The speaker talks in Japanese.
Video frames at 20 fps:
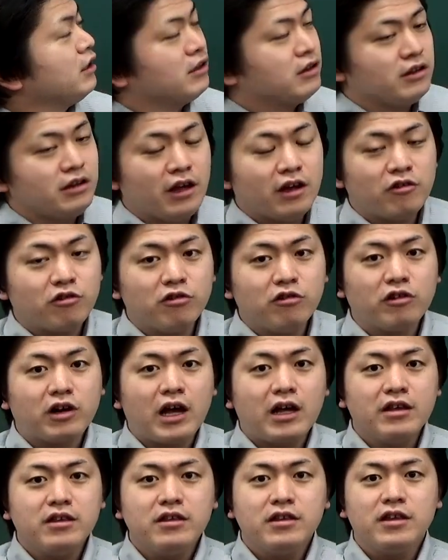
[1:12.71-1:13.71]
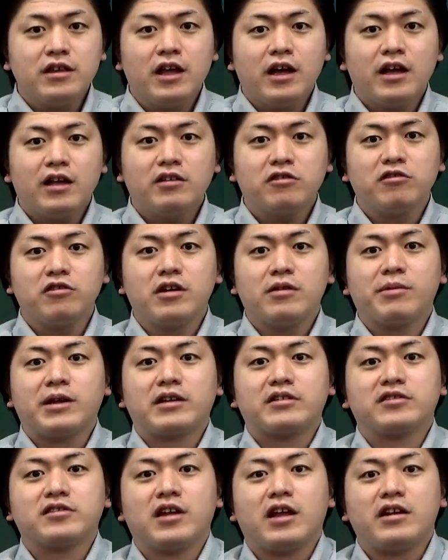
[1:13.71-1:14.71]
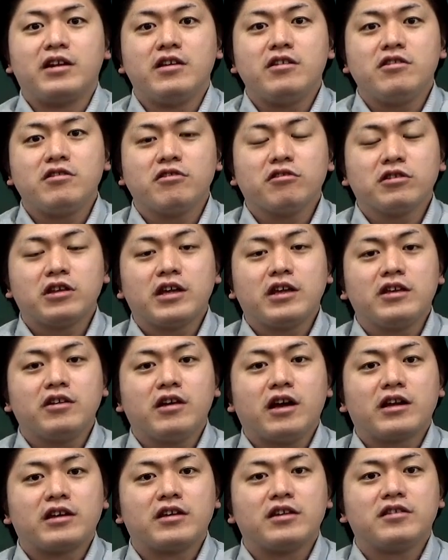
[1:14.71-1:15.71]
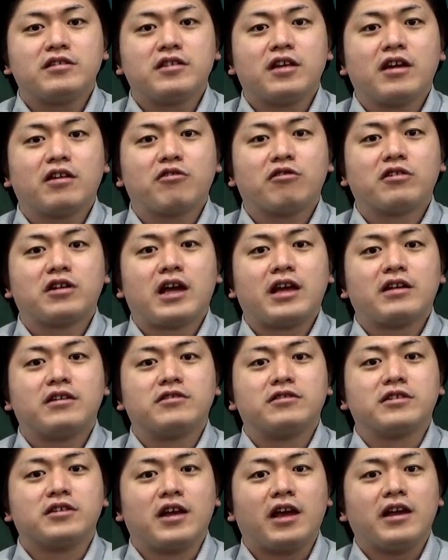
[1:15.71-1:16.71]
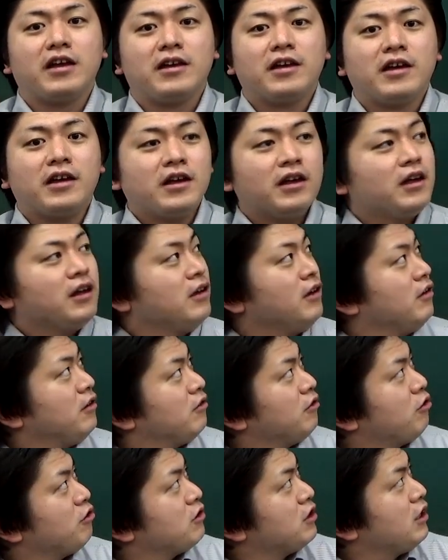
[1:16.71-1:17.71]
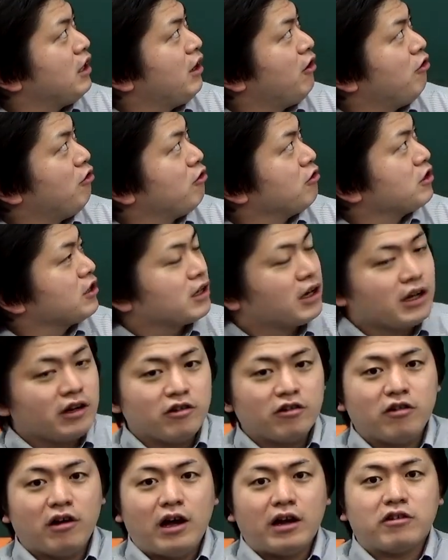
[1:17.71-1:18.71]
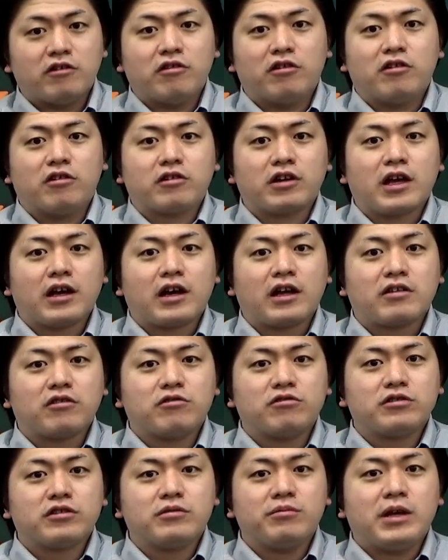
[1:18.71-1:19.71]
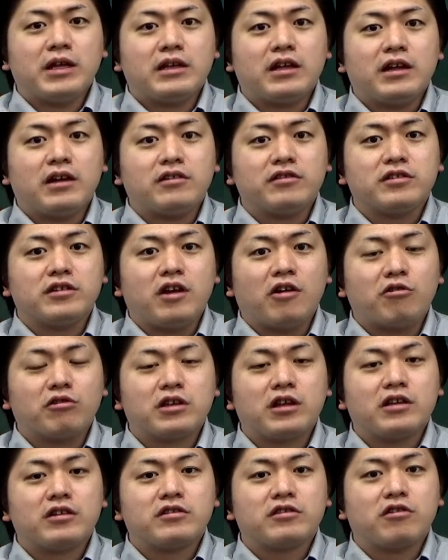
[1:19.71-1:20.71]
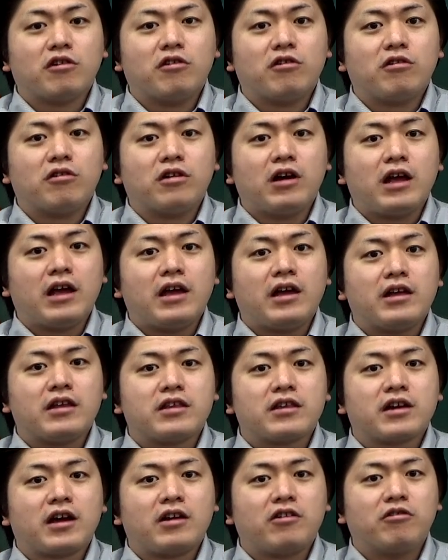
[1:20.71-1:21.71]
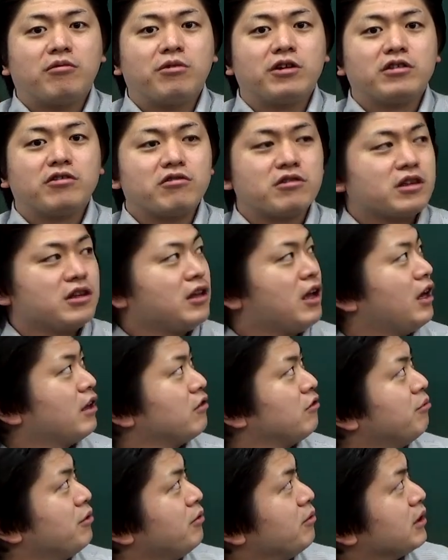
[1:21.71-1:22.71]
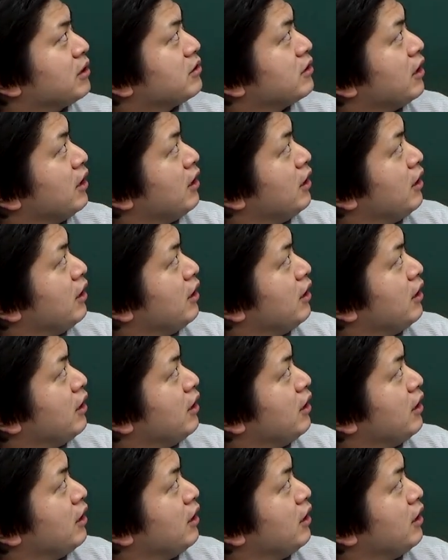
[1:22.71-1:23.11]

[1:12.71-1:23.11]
で、このカンジダといえばですね、臨床的には偽性口内炎ですね。こちらをしっかり、あの、外科と含めてですね、補徹と、えー、しっかり覚えてほしいなと思います。